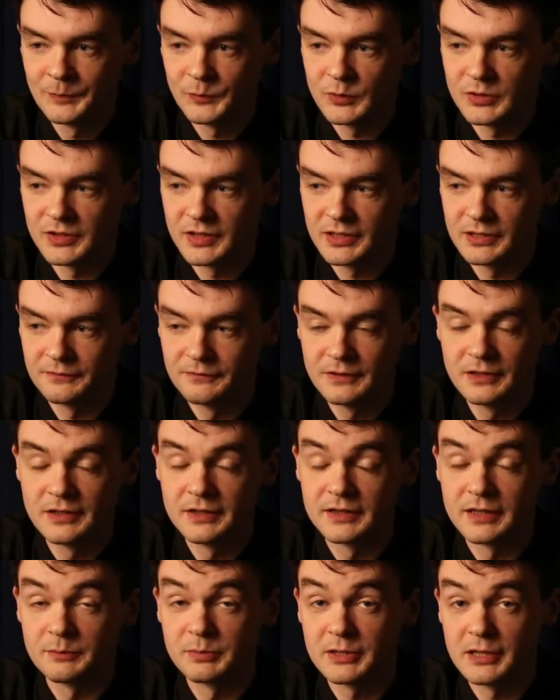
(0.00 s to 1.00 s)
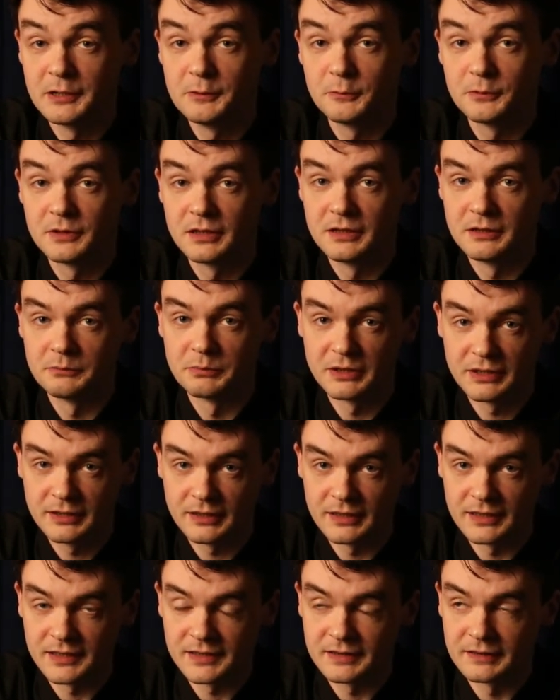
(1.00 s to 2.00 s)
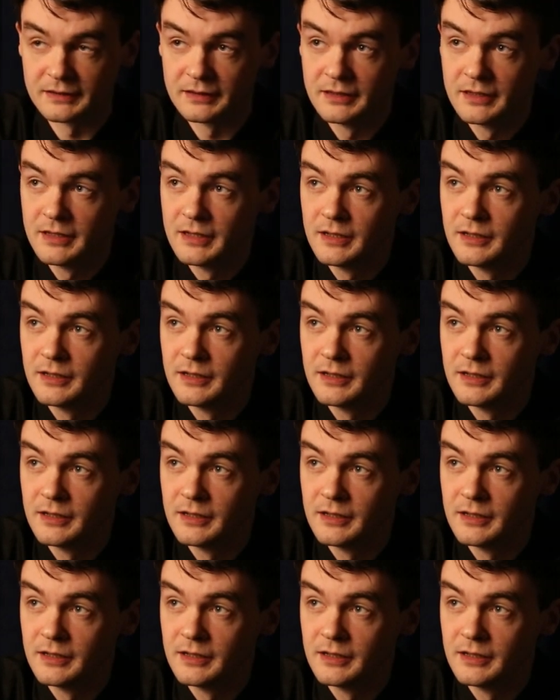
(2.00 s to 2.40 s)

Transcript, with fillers: То есть это выглядит абсолютно прекрасно.